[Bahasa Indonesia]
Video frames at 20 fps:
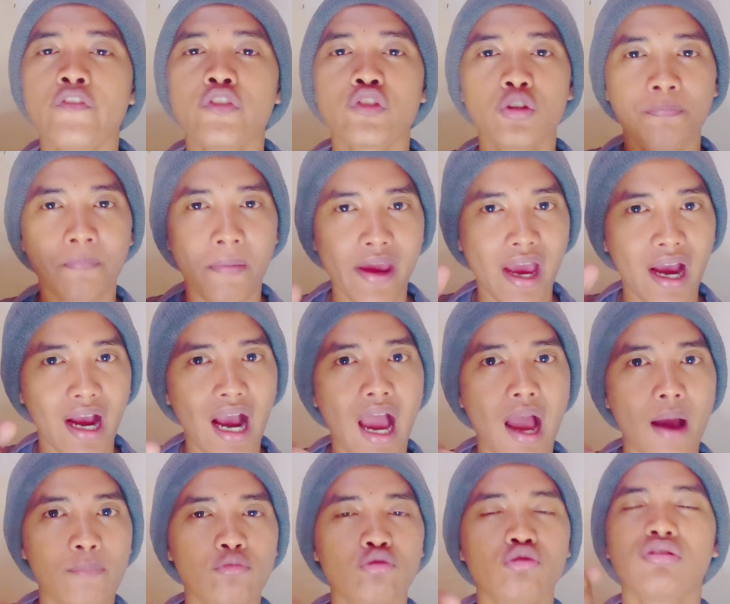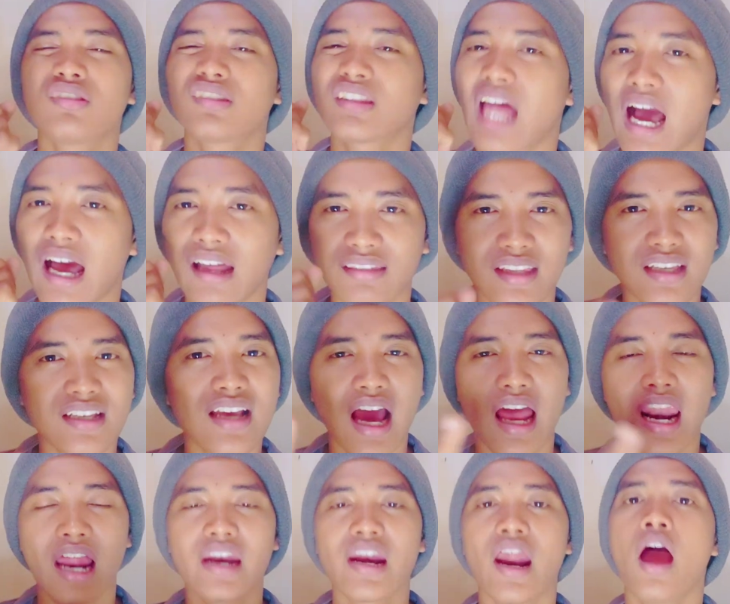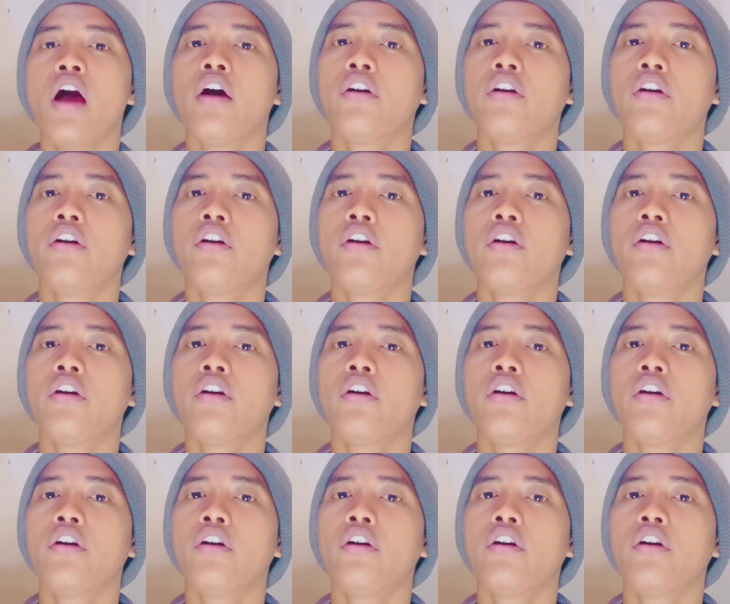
supaya kamu tak ketinggalan